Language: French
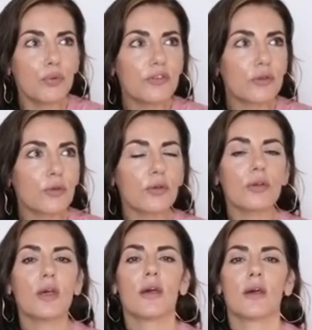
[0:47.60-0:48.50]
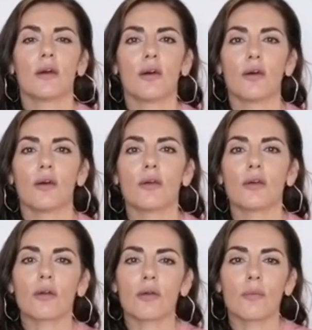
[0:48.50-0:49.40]
puisque
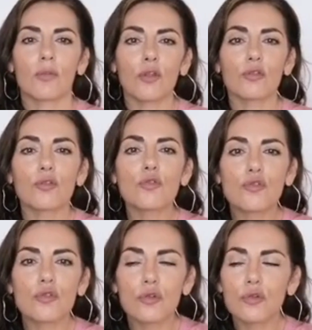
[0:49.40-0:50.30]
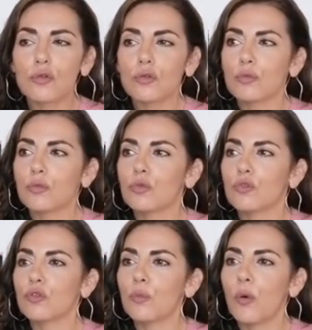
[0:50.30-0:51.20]
euh, dans ce jeu où
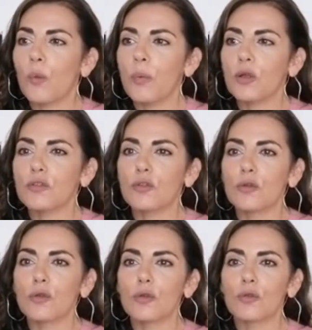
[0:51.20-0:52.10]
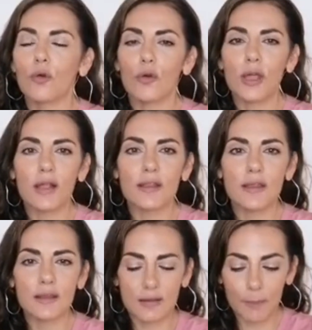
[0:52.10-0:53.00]
je te propose de,
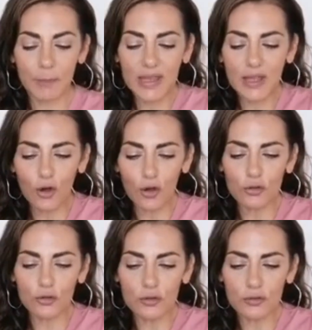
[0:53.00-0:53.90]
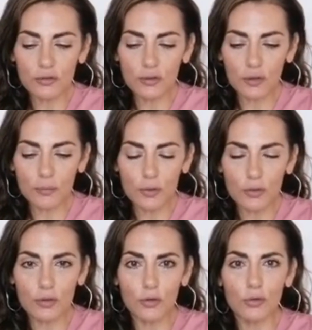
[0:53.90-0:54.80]
regarder Capricorne
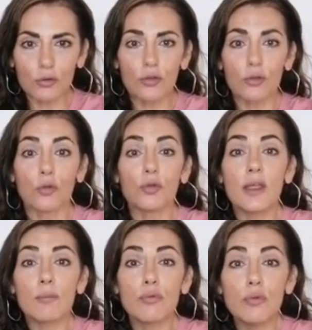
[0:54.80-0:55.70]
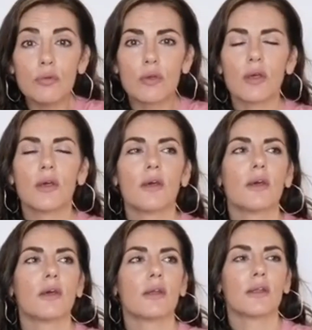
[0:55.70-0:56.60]
comme le, début
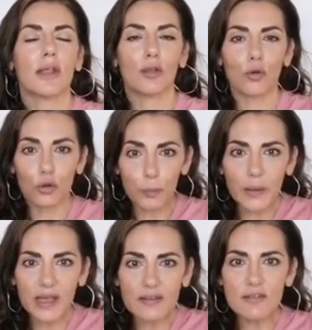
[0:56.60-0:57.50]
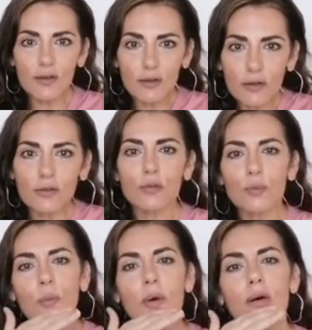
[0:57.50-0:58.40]
et donc le présent en ce
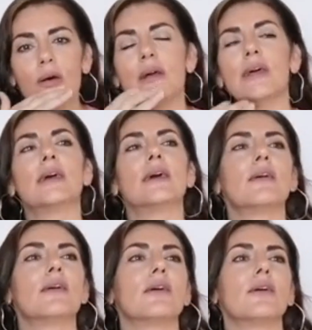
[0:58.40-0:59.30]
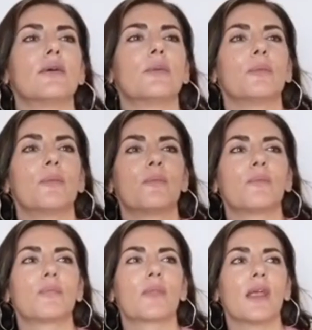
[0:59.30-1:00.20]
moment,
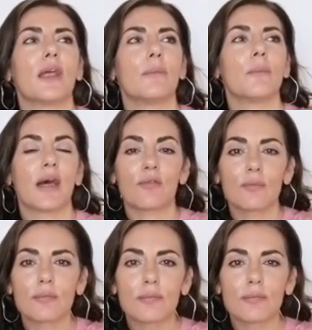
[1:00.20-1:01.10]
euh, ben,